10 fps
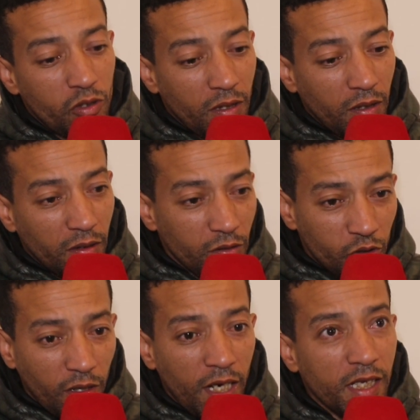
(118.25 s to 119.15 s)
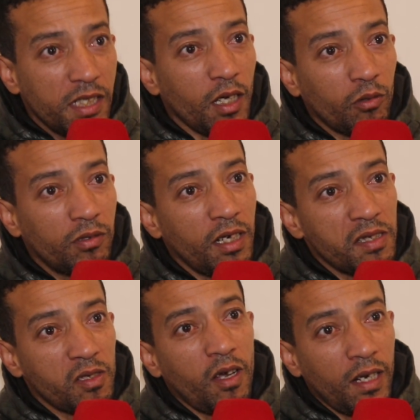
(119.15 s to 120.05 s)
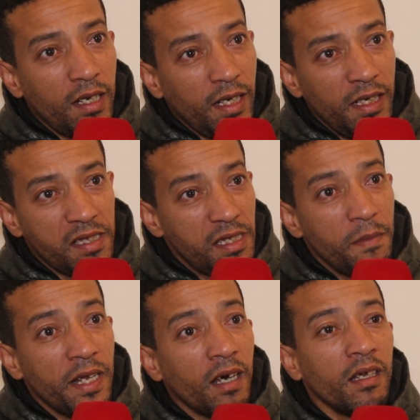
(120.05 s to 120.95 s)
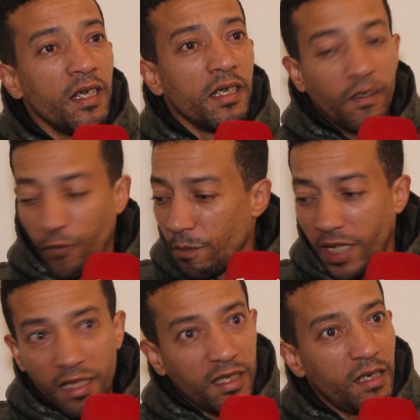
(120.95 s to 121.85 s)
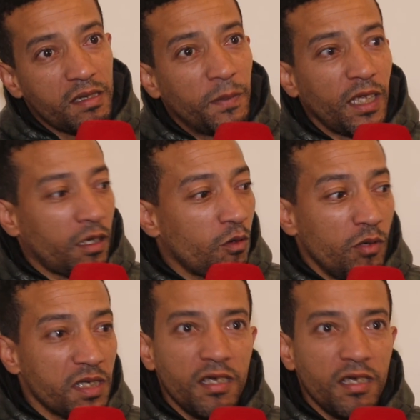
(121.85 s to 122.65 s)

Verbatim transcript: الجرعه اللي كياخذوا الدراري الصغار على على سيمانه فين ما كندير للسبيطار كيقول لي